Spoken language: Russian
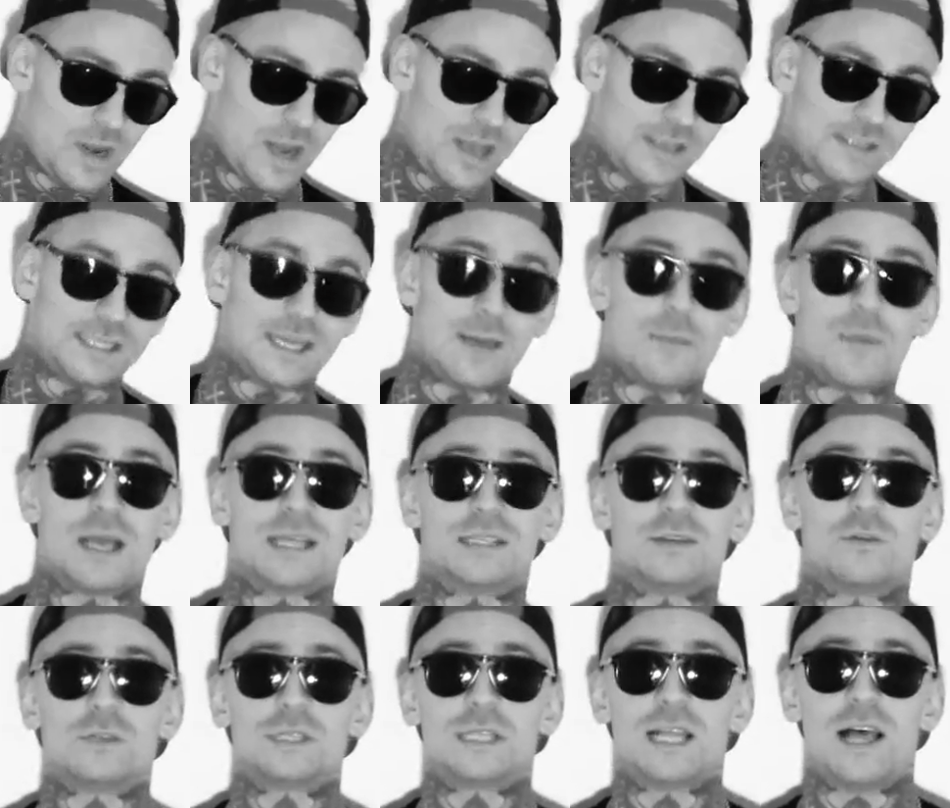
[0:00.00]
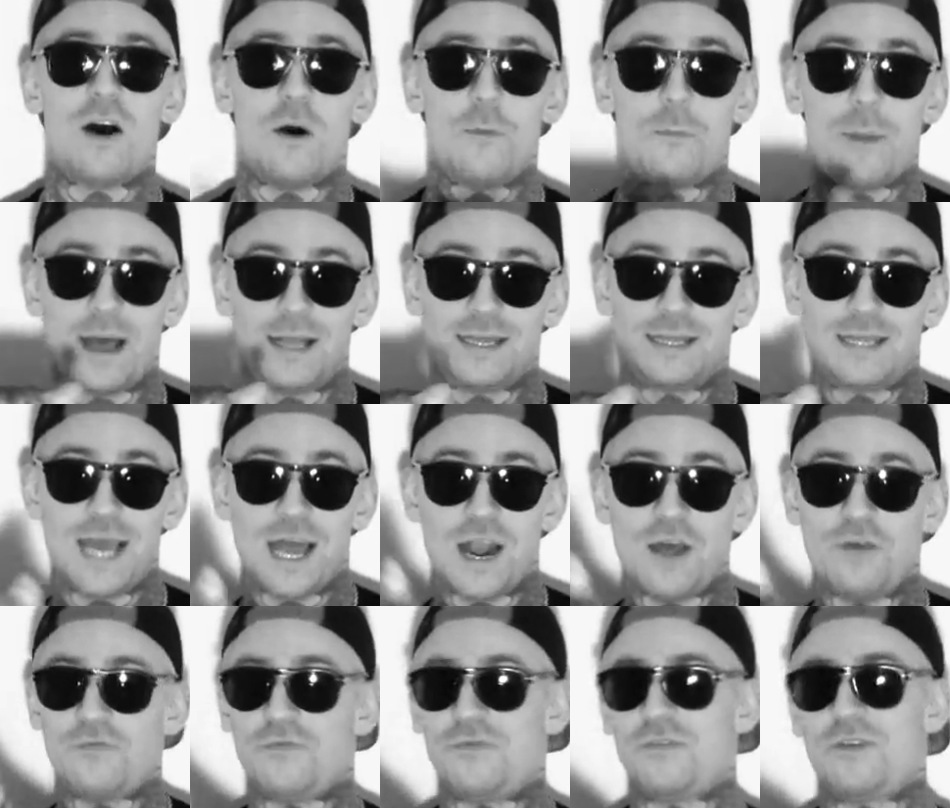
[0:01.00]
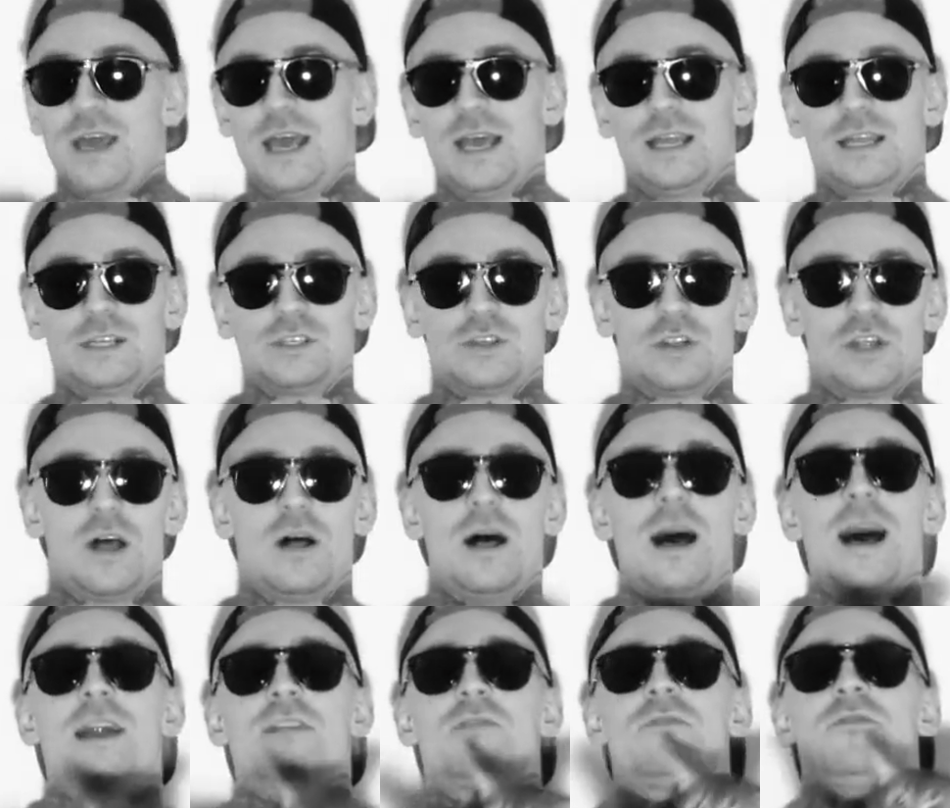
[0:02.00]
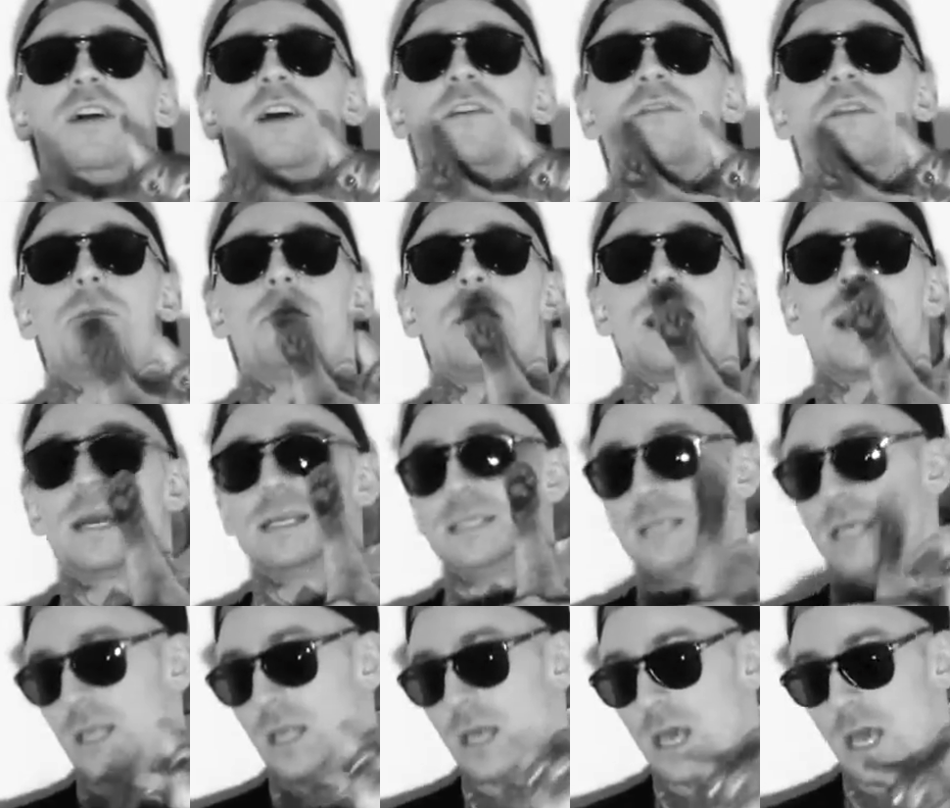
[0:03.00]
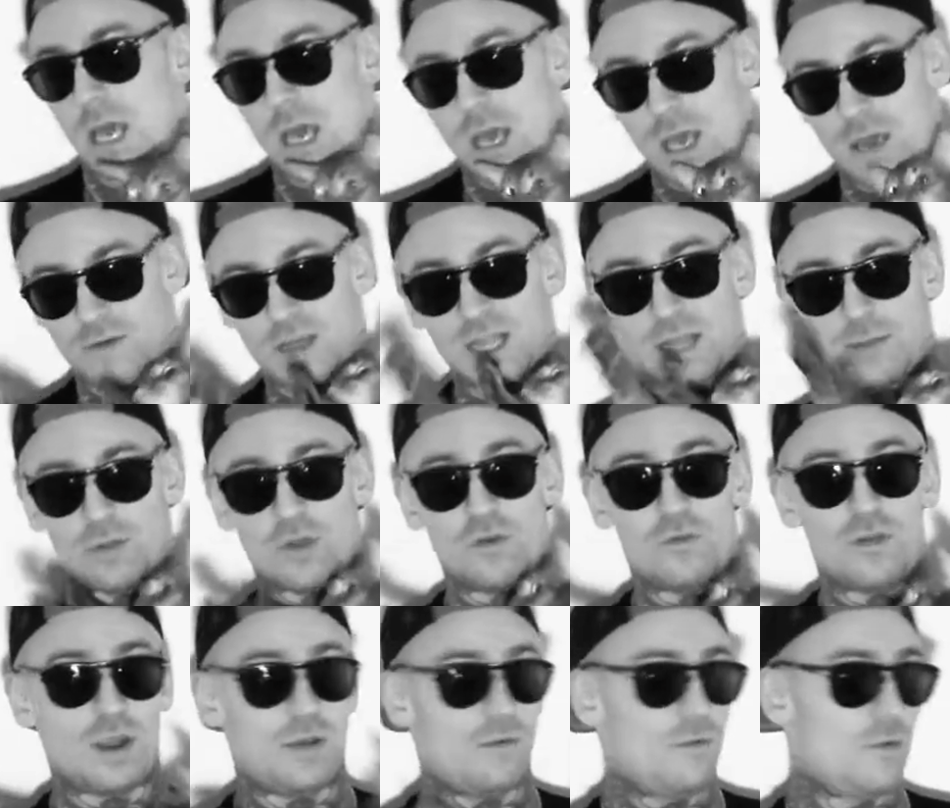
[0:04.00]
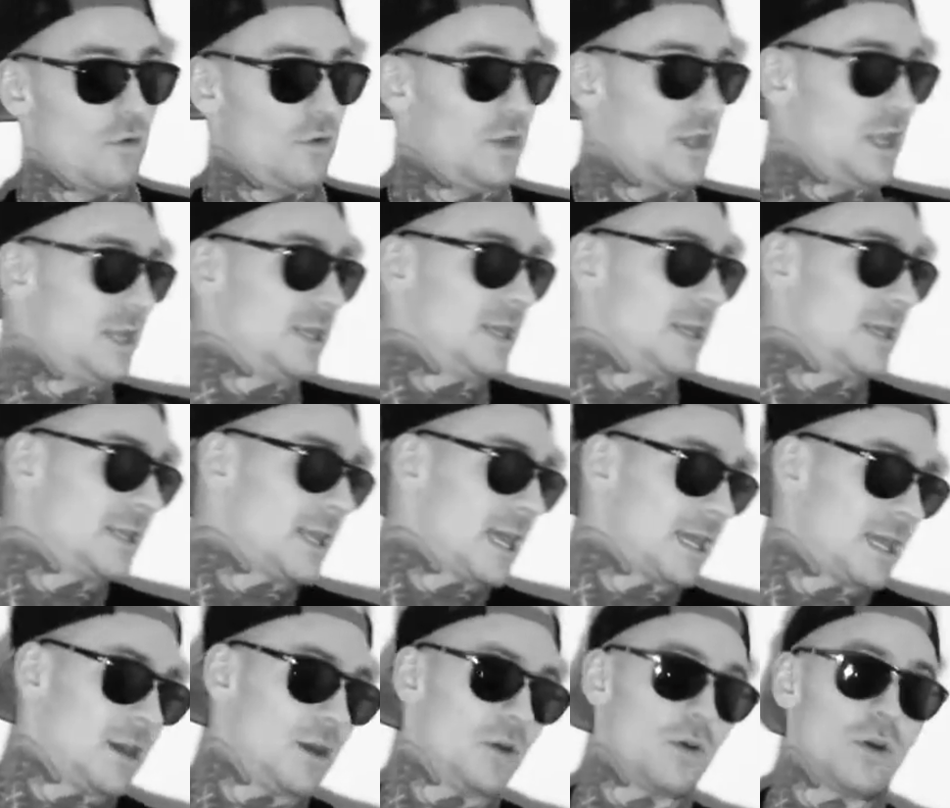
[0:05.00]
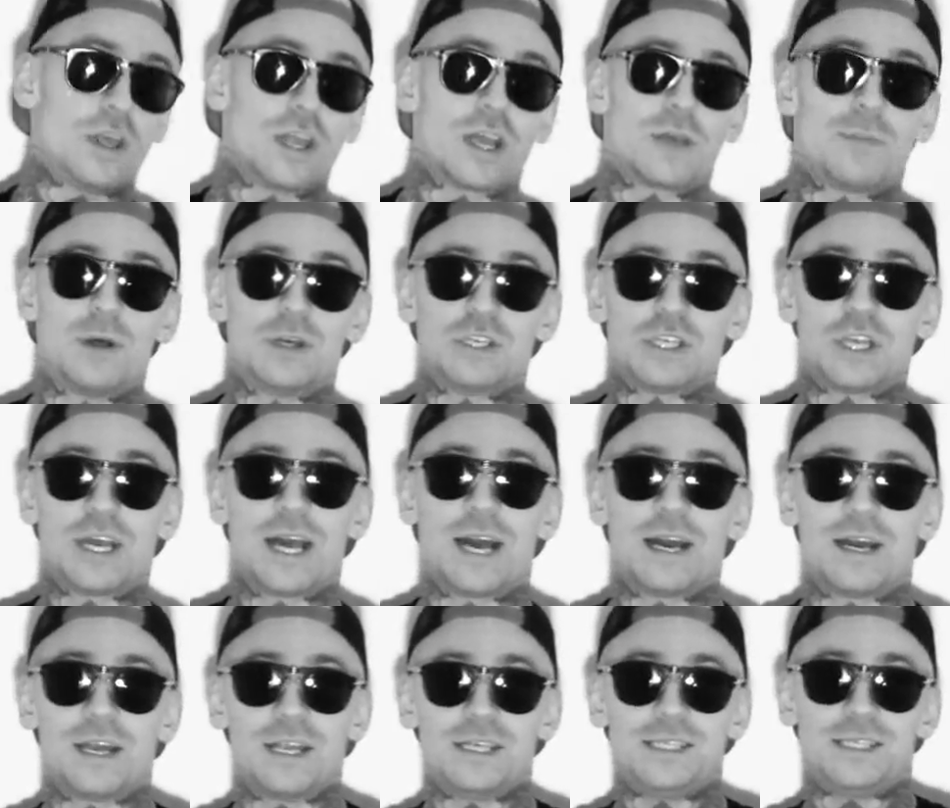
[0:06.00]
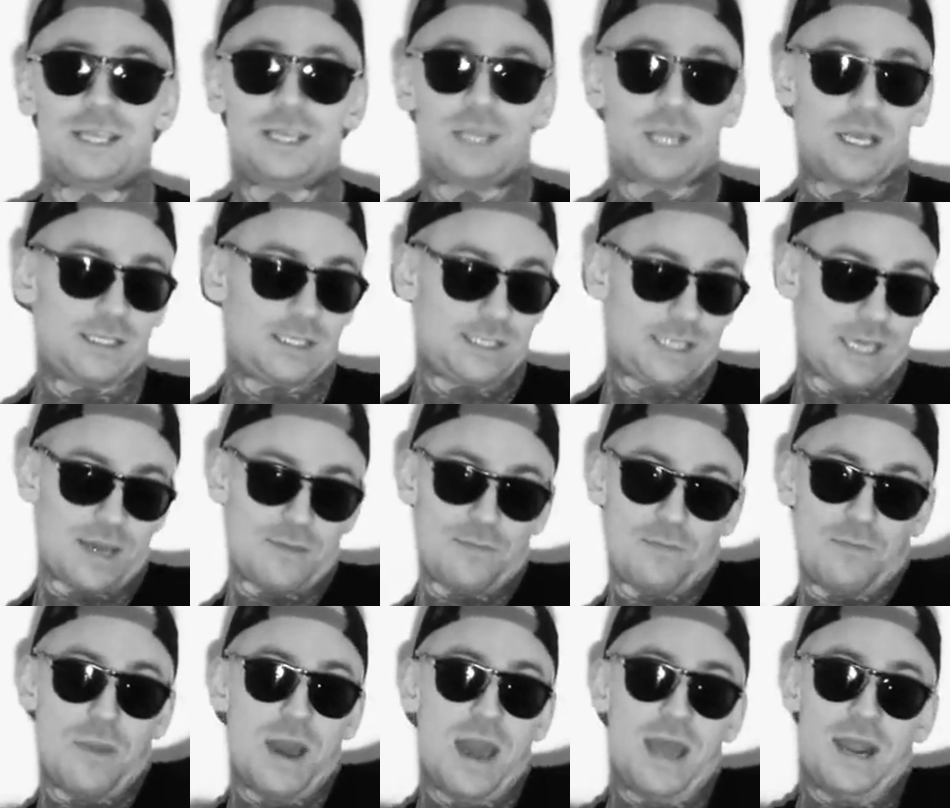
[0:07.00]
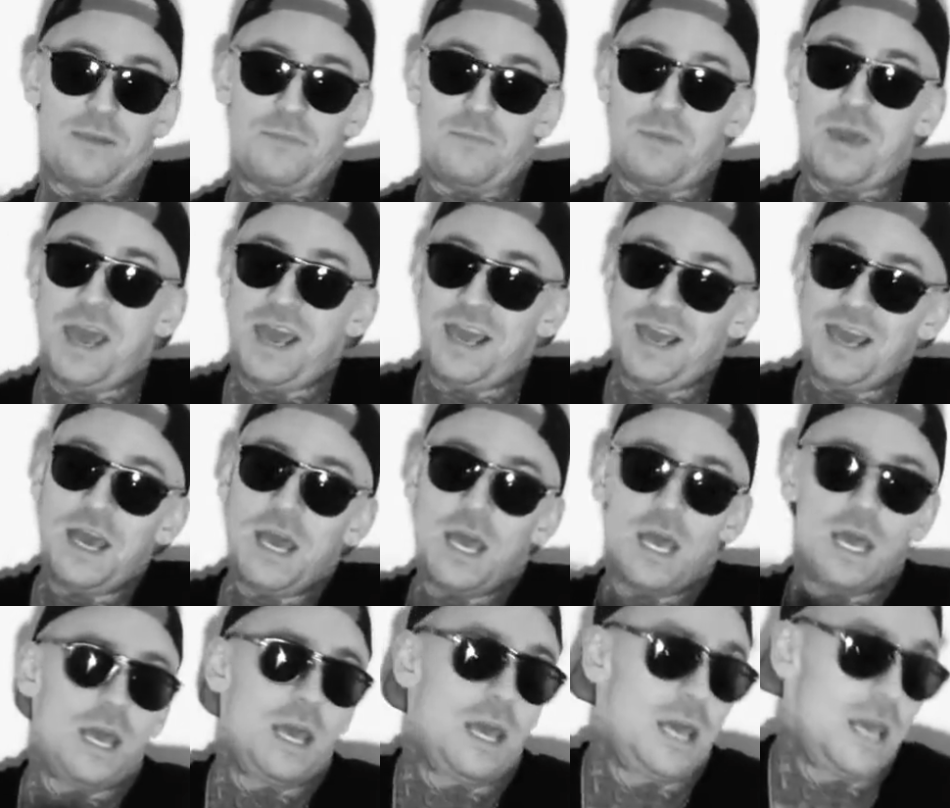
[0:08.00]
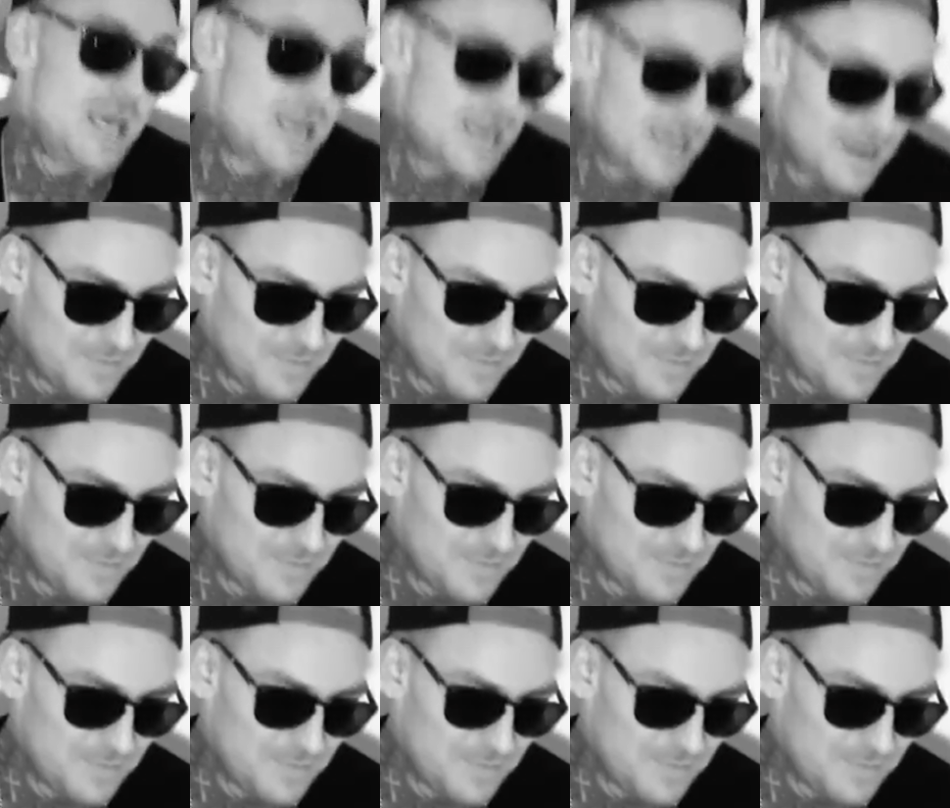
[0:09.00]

Привет всем, меня зовут Слава Пантеров, и это журнал Art Flavor Magazine. В этом номере вы увидите таких хуйных малышек, как Кристина Си, Мэри Пи и...